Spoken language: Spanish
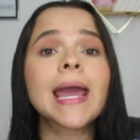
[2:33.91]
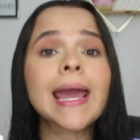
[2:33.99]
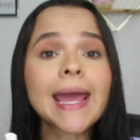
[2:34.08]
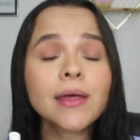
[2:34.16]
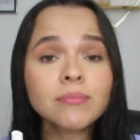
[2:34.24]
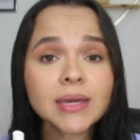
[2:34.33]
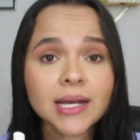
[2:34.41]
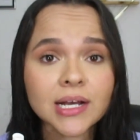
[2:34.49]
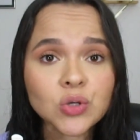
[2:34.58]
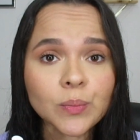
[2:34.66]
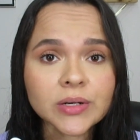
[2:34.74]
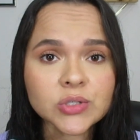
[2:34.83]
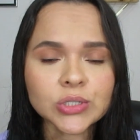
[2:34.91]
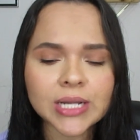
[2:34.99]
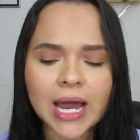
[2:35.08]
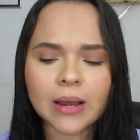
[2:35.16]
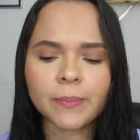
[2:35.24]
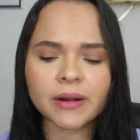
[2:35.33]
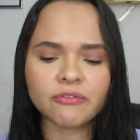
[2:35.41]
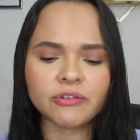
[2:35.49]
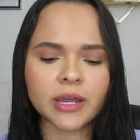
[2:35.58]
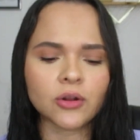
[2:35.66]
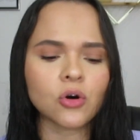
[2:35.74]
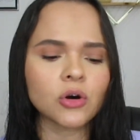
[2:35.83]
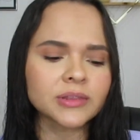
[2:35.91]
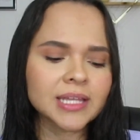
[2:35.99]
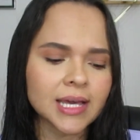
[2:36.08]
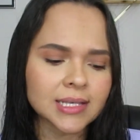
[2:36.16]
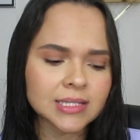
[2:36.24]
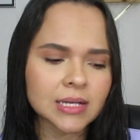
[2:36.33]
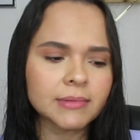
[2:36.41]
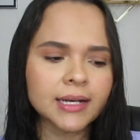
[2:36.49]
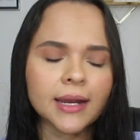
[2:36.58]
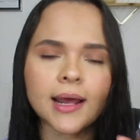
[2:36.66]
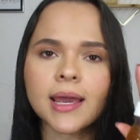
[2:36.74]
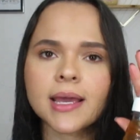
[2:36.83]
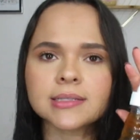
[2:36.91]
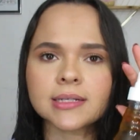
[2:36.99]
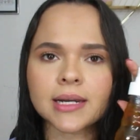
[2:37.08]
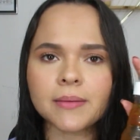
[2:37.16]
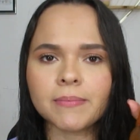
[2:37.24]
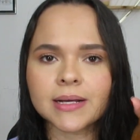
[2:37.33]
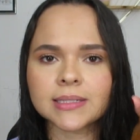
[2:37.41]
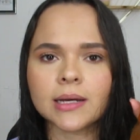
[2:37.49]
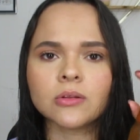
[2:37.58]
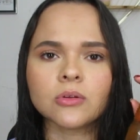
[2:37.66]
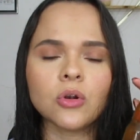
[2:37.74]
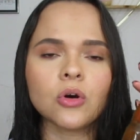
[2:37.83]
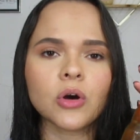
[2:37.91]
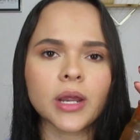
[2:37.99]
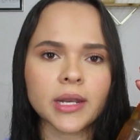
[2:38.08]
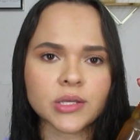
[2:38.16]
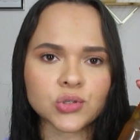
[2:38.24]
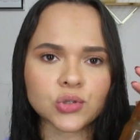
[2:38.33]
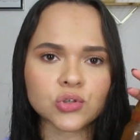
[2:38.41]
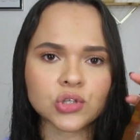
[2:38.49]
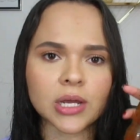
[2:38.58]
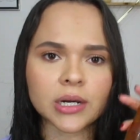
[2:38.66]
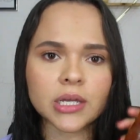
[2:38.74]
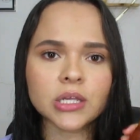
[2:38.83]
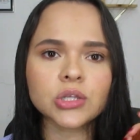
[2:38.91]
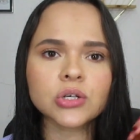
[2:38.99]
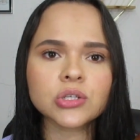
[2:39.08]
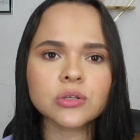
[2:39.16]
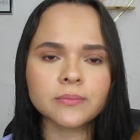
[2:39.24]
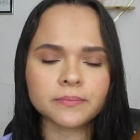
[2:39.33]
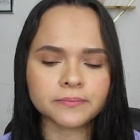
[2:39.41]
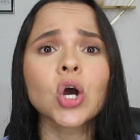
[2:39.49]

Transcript: En mi caso personal prefiero de esta manera que es reembasándolo en estos tarritos.